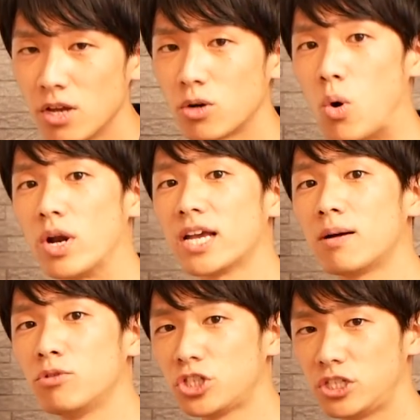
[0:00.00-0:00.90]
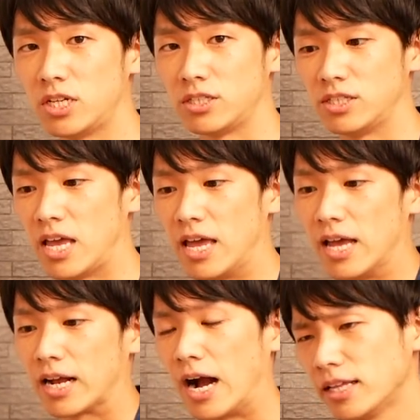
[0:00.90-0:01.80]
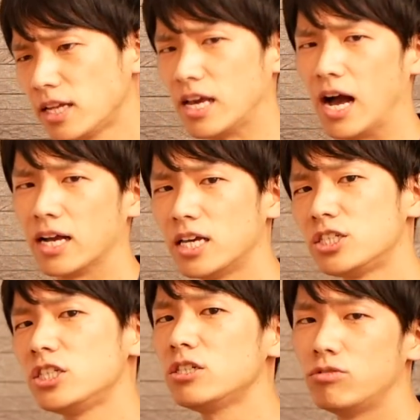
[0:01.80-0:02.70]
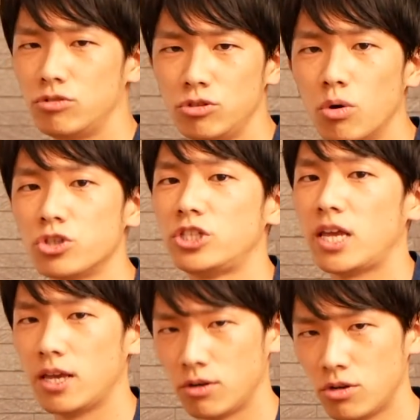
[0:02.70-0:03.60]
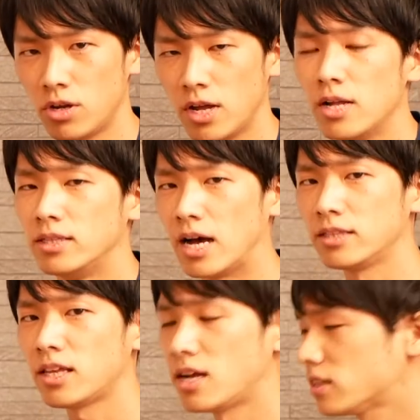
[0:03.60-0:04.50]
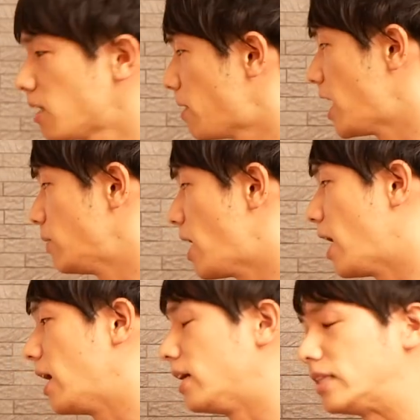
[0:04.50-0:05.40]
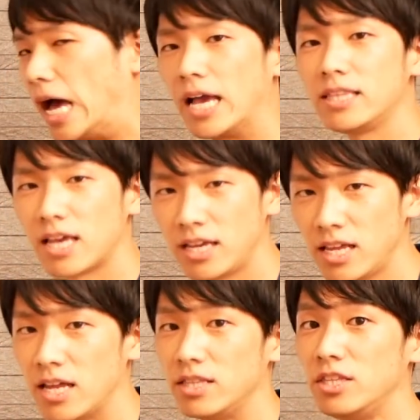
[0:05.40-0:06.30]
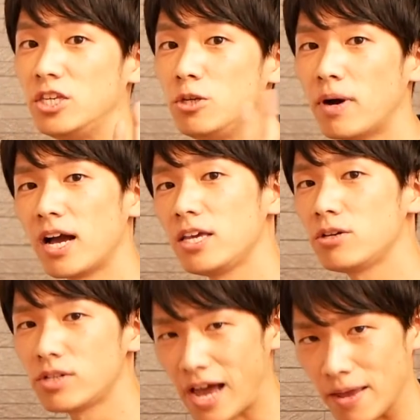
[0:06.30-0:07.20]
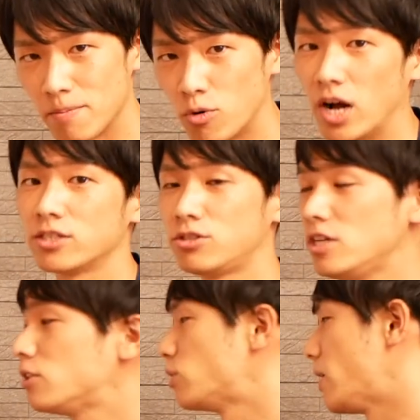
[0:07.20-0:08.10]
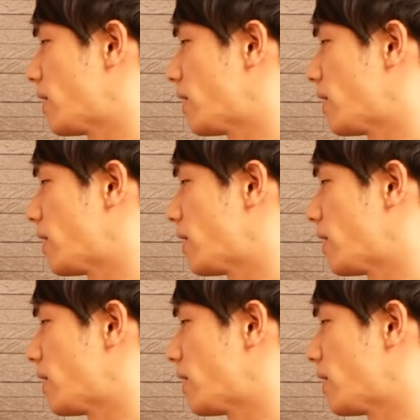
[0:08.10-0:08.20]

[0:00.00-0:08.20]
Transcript: これがもしですね、かなり激しい運動をしている、なんてなった場合は大体ね2倍ぐらいもうアスリートなん